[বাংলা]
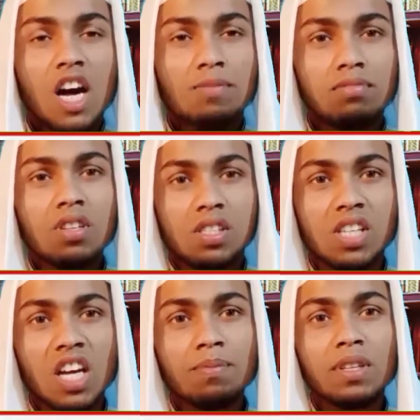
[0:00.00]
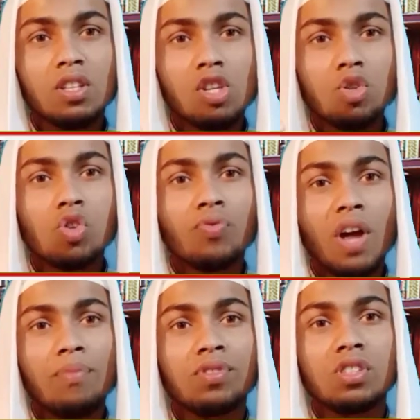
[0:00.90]
আব্দুর রাজ্জাক বিন ইউসুফ
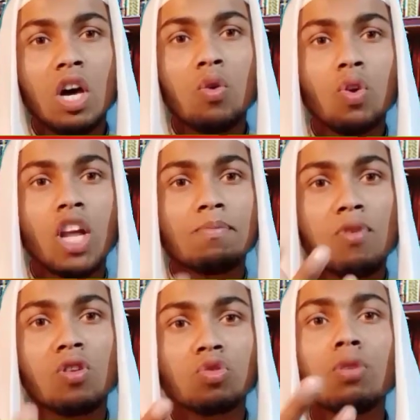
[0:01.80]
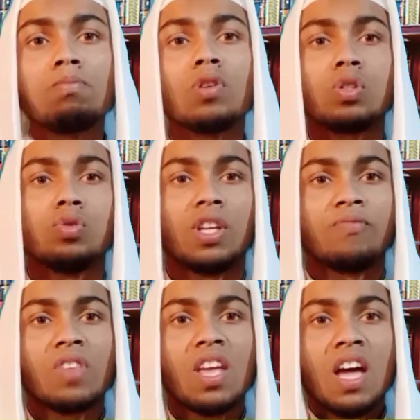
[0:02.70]
হাফিজাহুল্লার বক্তব্য শুনে
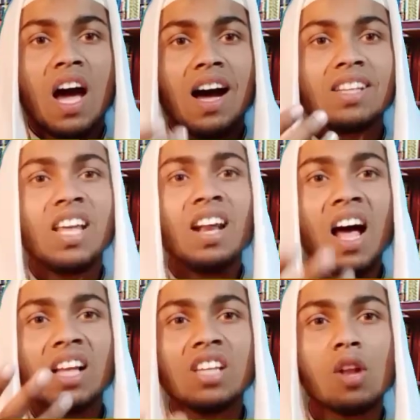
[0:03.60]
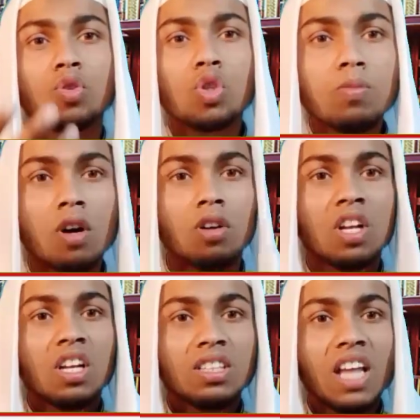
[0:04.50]
হাজার হাজার যুবক
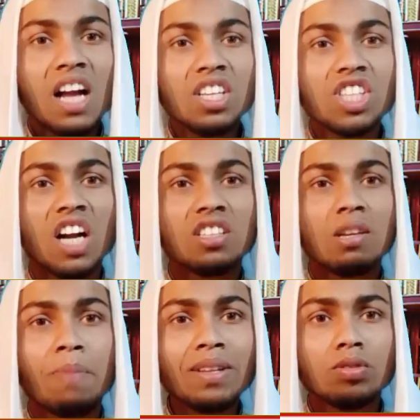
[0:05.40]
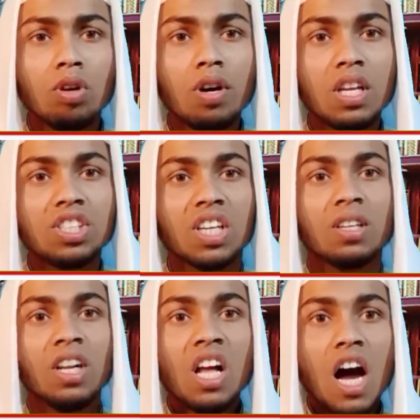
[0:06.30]
দাড়ি ছাড়তে বাধ্য হয়েছে
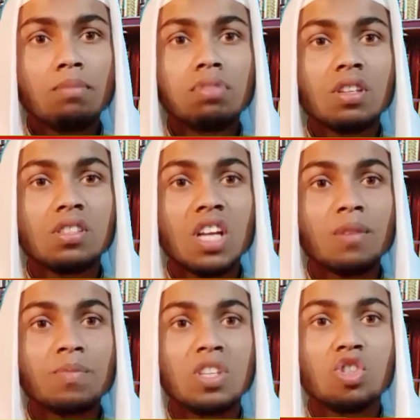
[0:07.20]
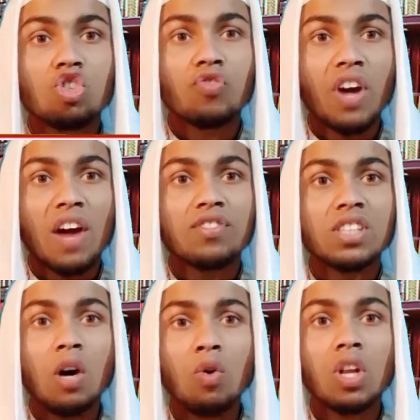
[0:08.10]
আব্দুর রাজ্জাক বিন ইউসুফ
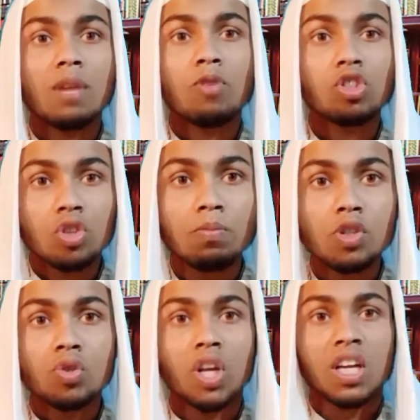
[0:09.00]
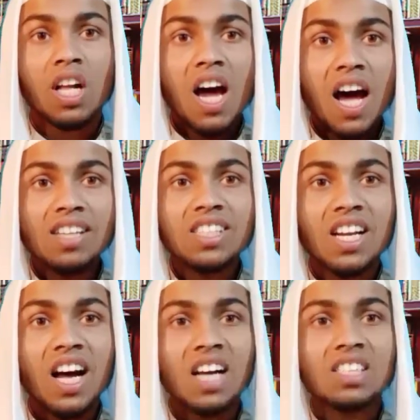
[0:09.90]
হাফিজাহুল্লার বক্তব্য শুনে
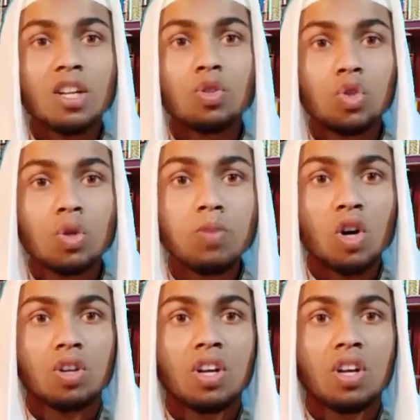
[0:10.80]
হাজার হাজার যুবক